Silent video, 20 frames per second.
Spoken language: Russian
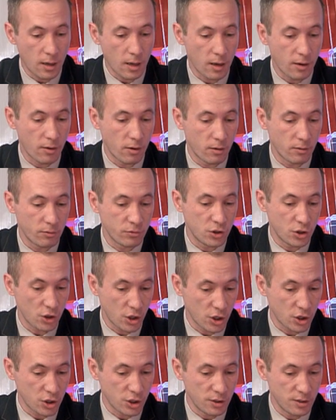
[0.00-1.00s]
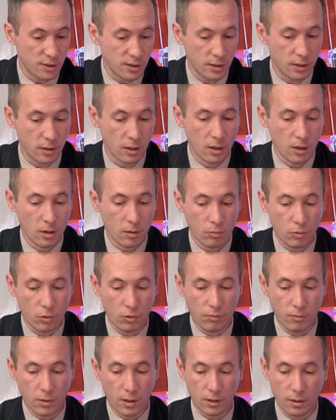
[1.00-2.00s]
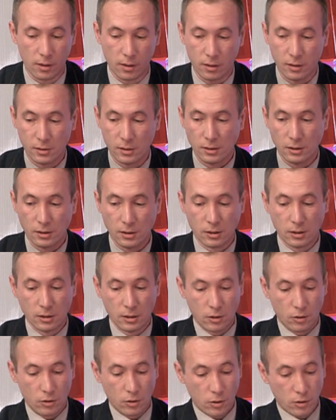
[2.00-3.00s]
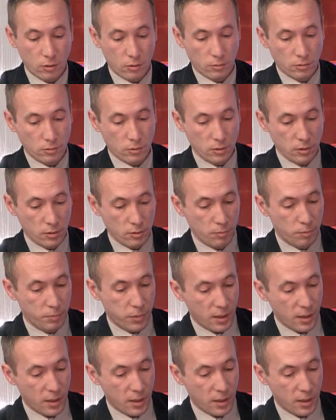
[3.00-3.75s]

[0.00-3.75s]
на вчерашний день буквально вот,